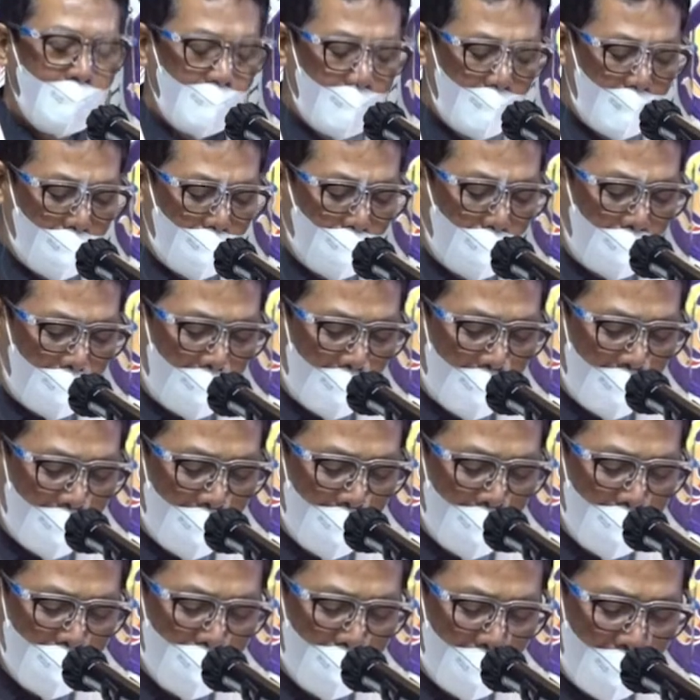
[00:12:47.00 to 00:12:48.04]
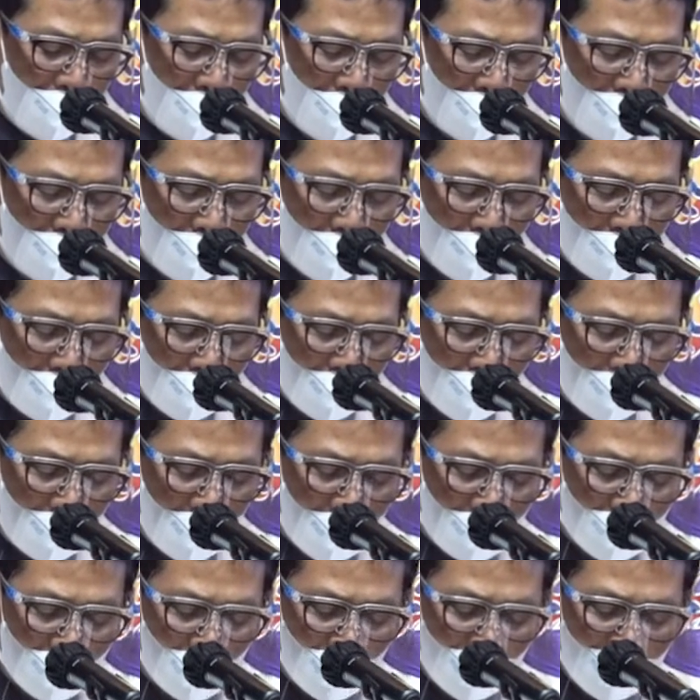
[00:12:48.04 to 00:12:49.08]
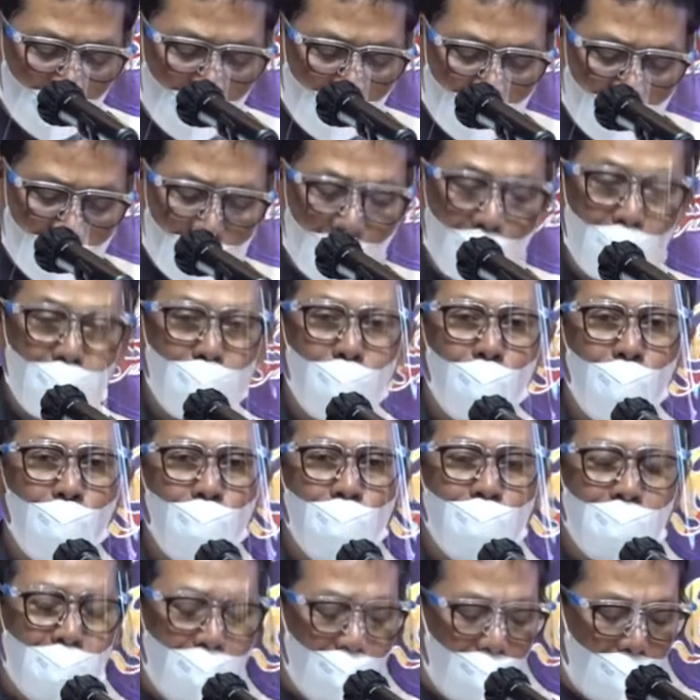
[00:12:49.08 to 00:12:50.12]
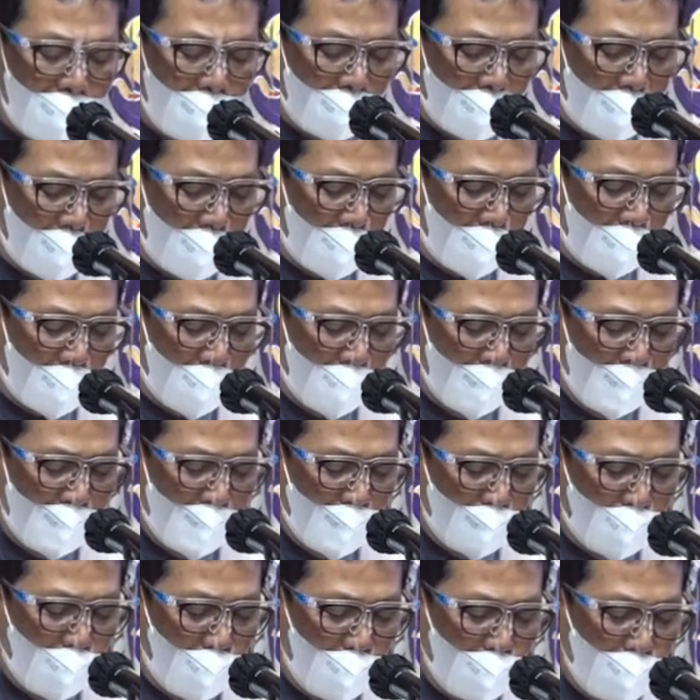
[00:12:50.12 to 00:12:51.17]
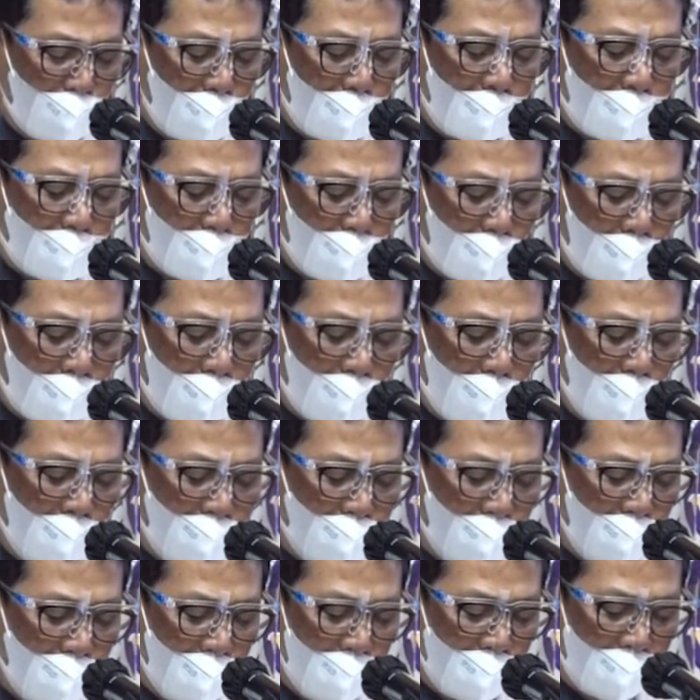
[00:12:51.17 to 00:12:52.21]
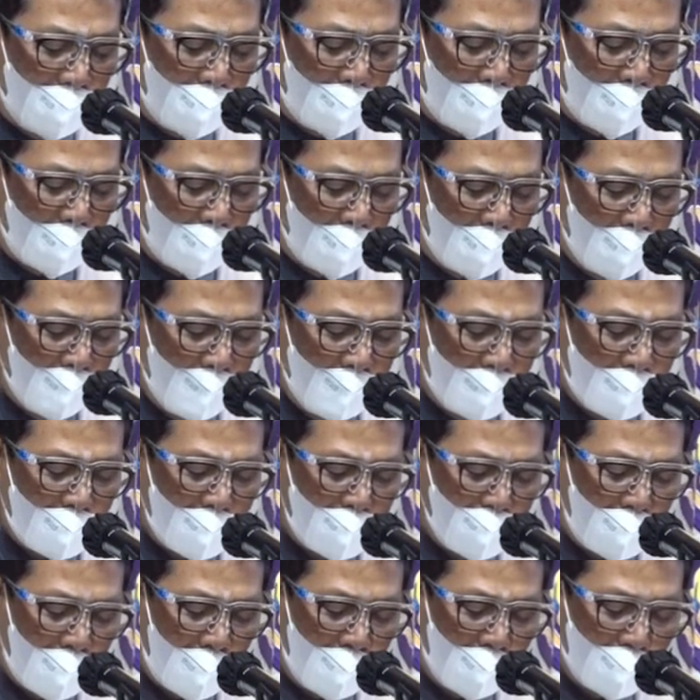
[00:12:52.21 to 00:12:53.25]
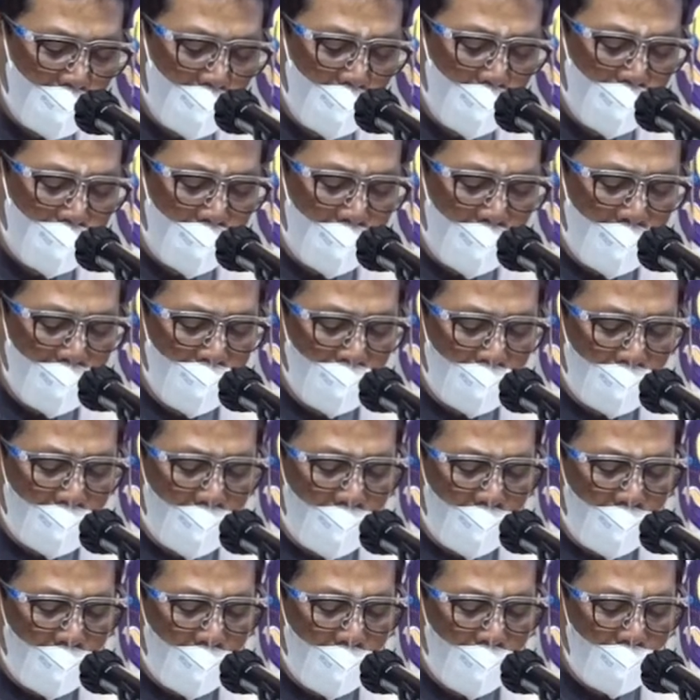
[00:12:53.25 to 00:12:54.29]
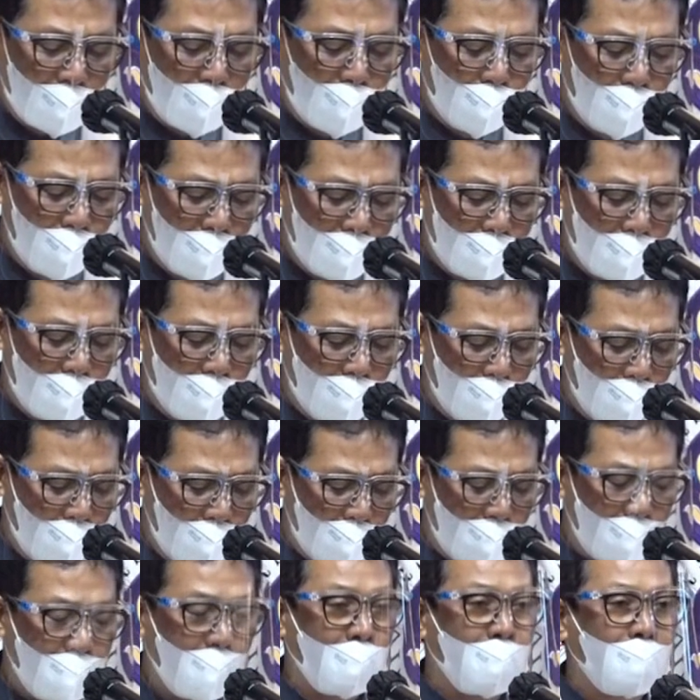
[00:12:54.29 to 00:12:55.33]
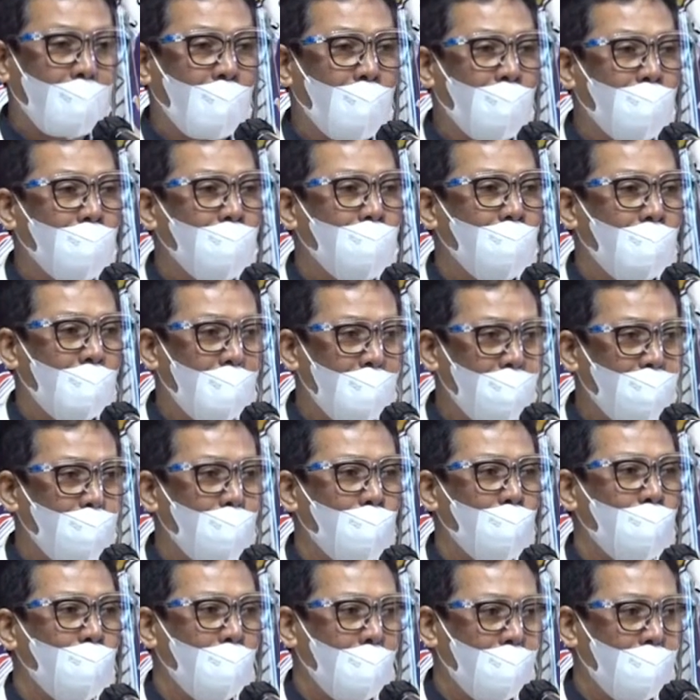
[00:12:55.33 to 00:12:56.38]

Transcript: meraih hibah Gerakan Nasional Revolusi Mental Forum Rektor Indonesia Kemenko PMK Republik Indonesia tahun 2021